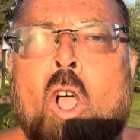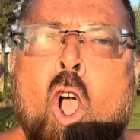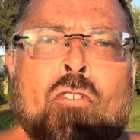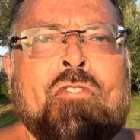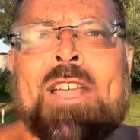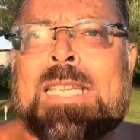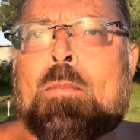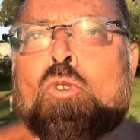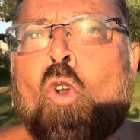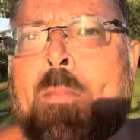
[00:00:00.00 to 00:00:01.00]

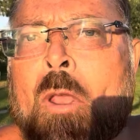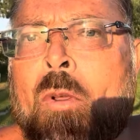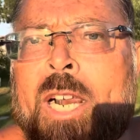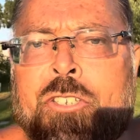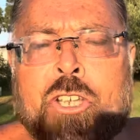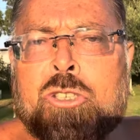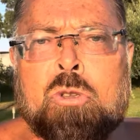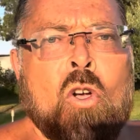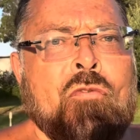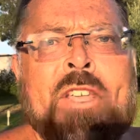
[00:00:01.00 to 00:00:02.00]
offendimi sul piano
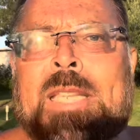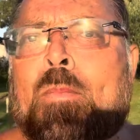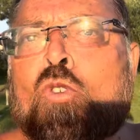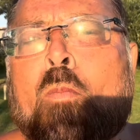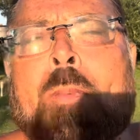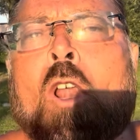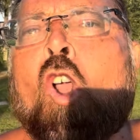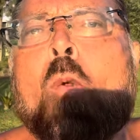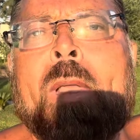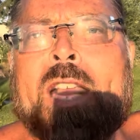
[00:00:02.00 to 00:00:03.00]
calcistico, offendimi sul piano
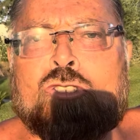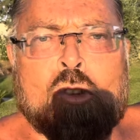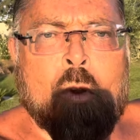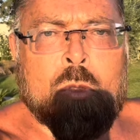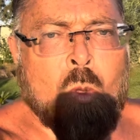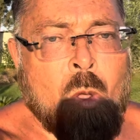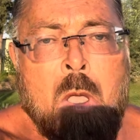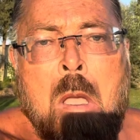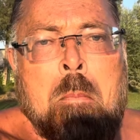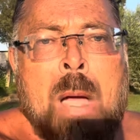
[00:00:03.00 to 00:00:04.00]
come cazzo vuoi tu,
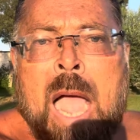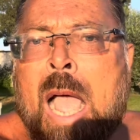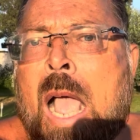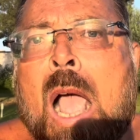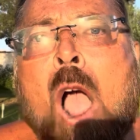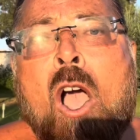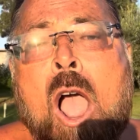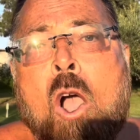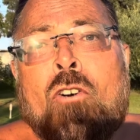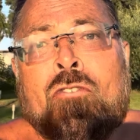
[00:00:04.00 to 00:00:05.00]
ma a,
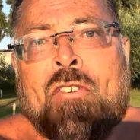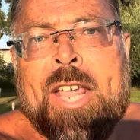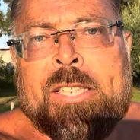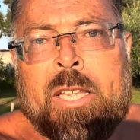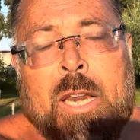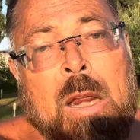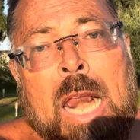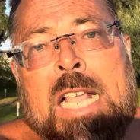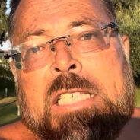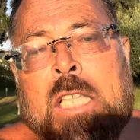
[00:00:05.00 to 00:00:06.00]
a offendere
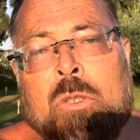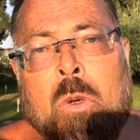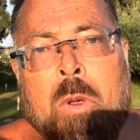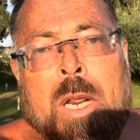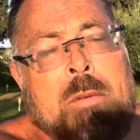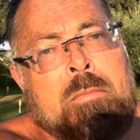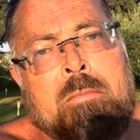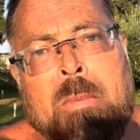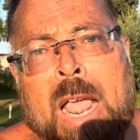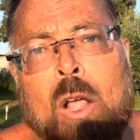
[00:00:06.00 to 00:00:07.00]
la statura
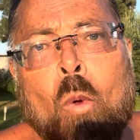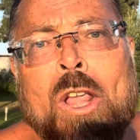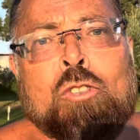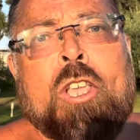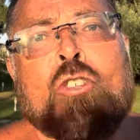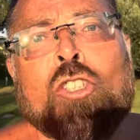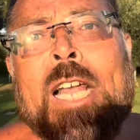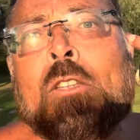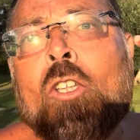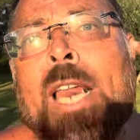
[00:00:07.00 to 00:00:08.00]
Beh, questo è
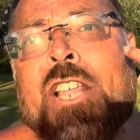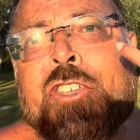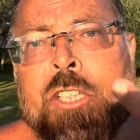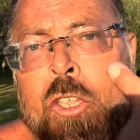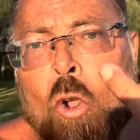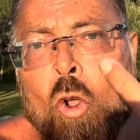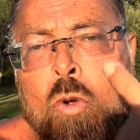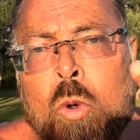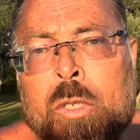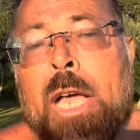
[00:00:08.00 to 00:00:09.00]
soltanto della gente
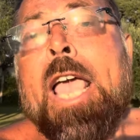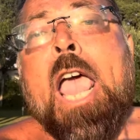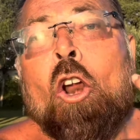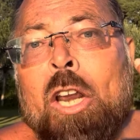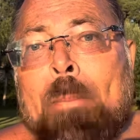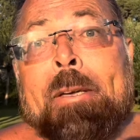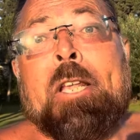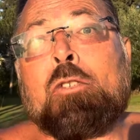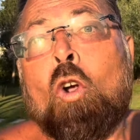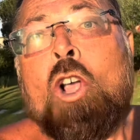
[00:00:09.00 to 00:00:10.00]
cornuta e lo
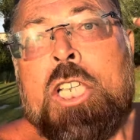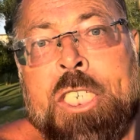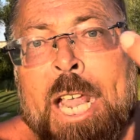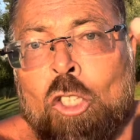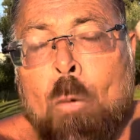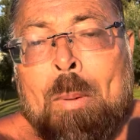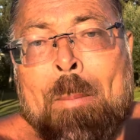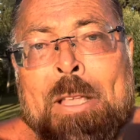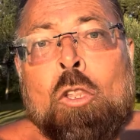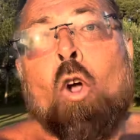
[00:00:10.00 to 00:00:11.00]
ribadisco, sei
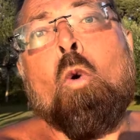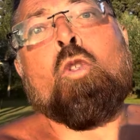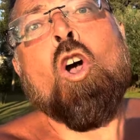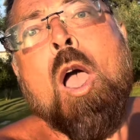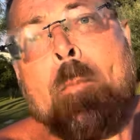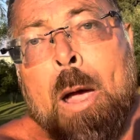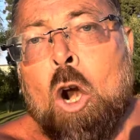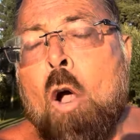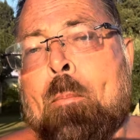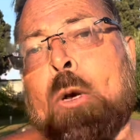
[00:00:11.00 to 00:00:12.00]
doppiamente cornuto, ma
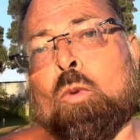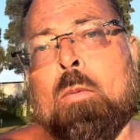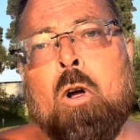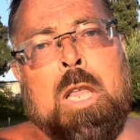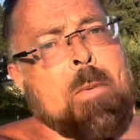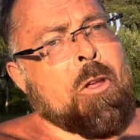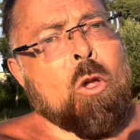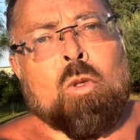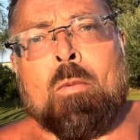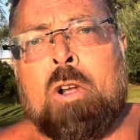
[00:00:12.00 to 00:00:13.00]
non per tua moglie, perché
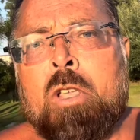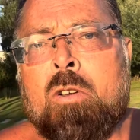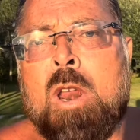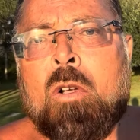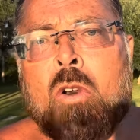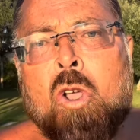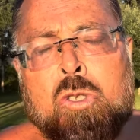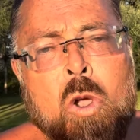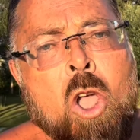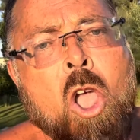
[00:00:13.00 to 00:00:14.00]
io tua moglie non la conosco